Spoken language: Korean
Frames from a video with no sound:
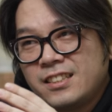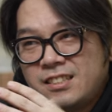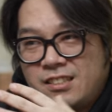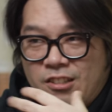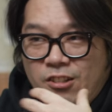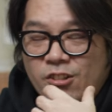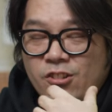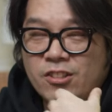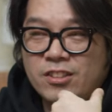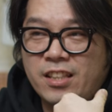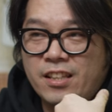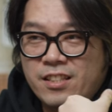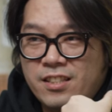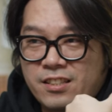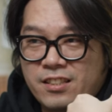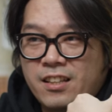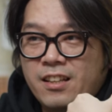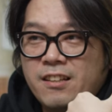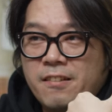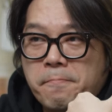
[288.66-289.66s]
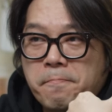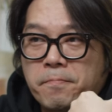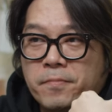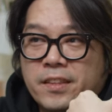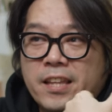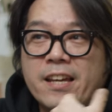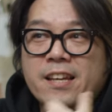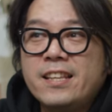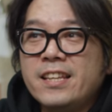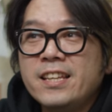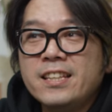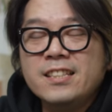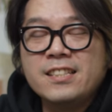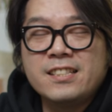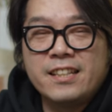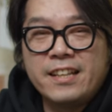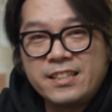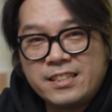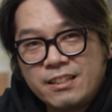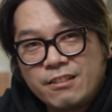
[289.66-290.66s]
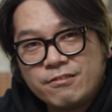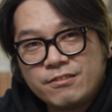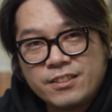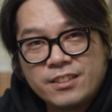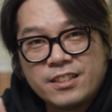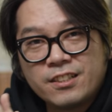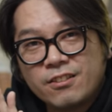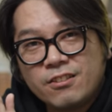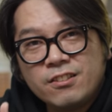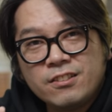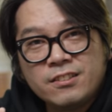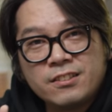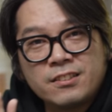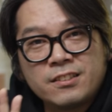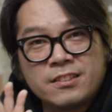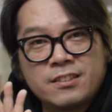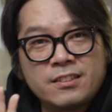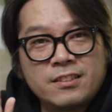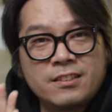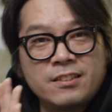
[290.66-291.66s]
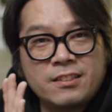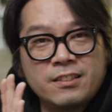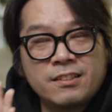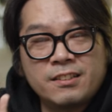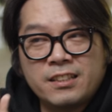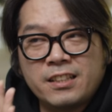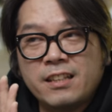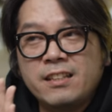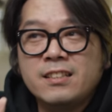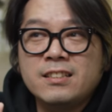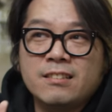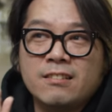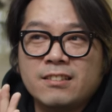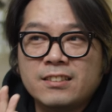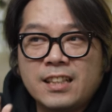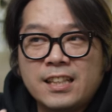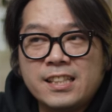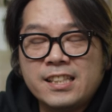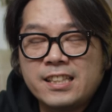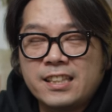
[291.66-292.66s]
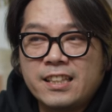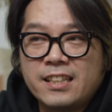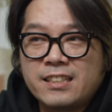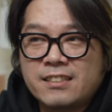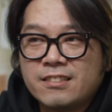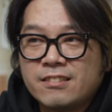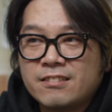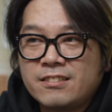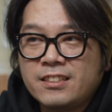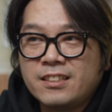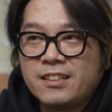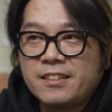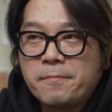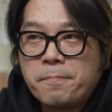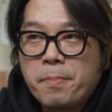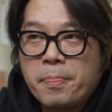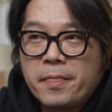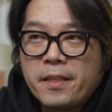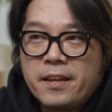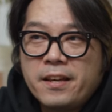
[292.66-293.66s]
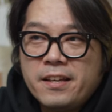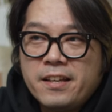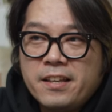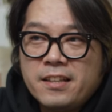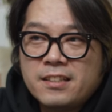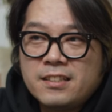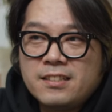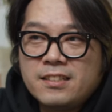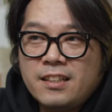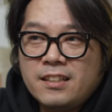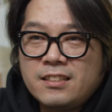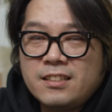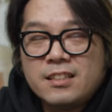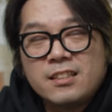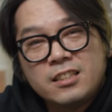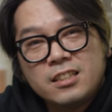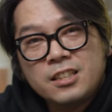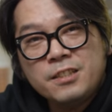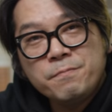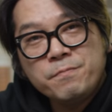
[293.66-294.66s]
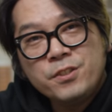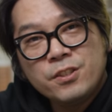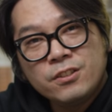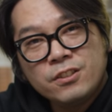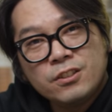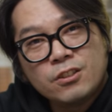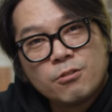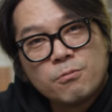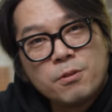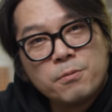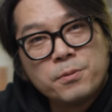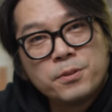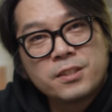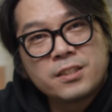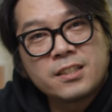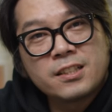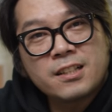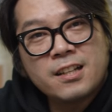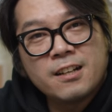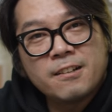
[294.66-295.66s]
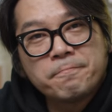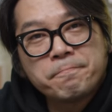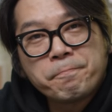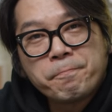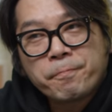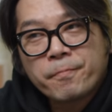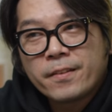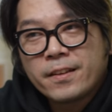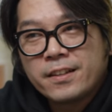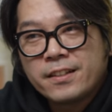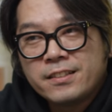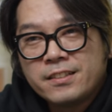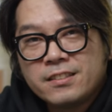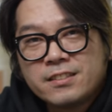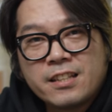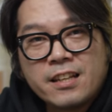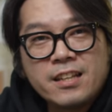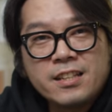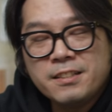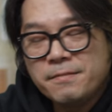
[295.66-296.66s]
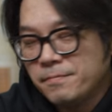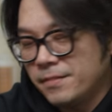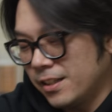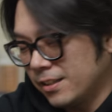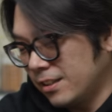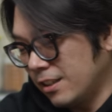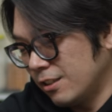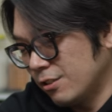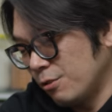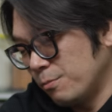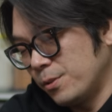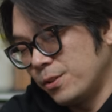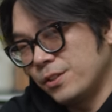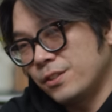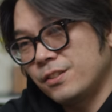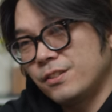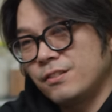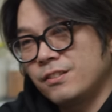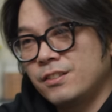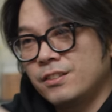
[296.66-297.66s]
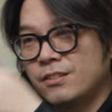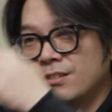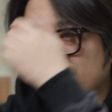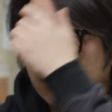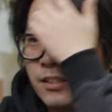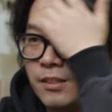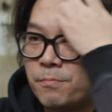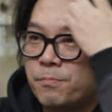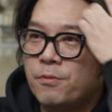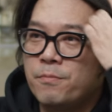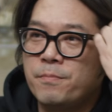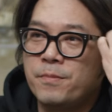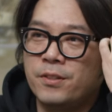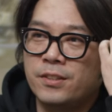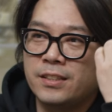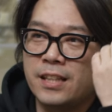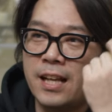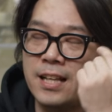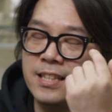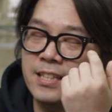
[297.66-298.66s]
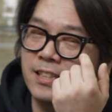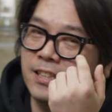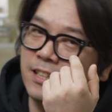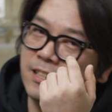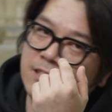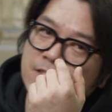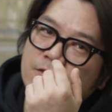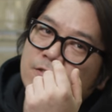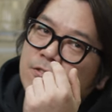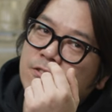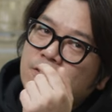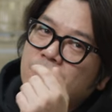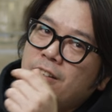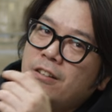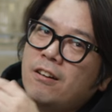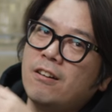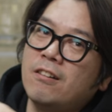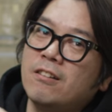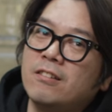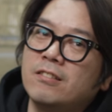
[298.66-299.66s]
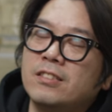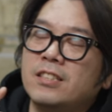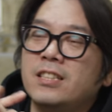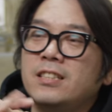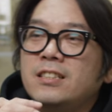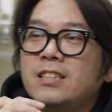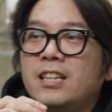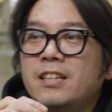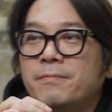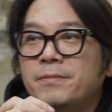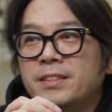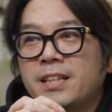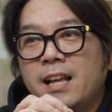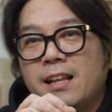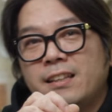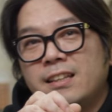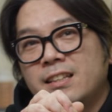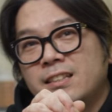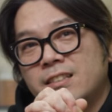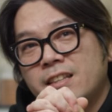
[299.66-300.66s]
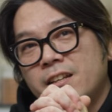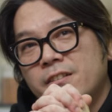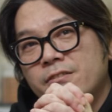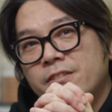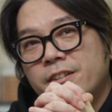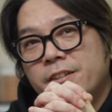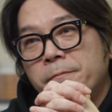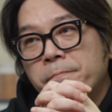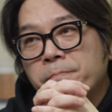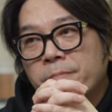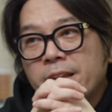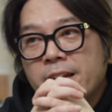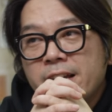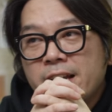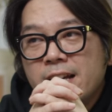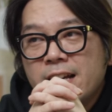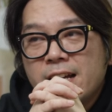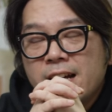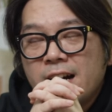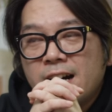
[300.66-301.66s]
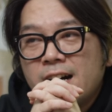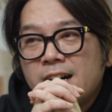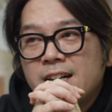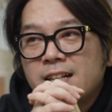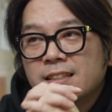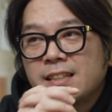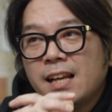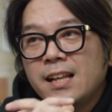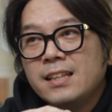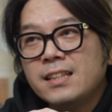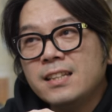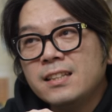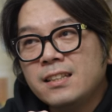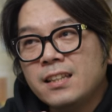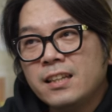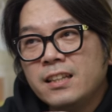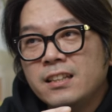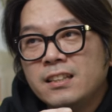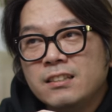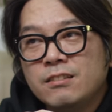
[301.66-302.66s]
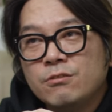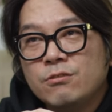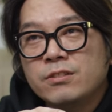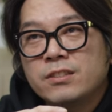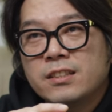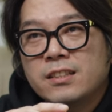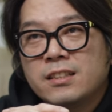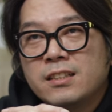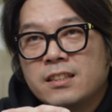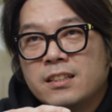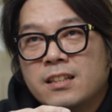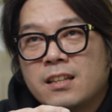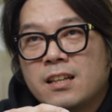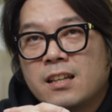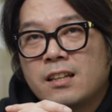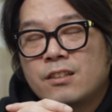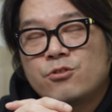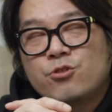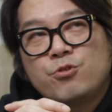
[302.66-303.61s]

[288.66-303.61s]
저 대신에 대리인을 내세우는 그런 캐릭터가 딸기 케이크였는데, 그게 이제 20년이 넘어버리니까 그냥 제 이름 같아져 버렸어요. 그래서 제 본명은 딸기 케이크고 닉네임은 딸 케이크 된 거예요. 아, 딸기 케이크로 이제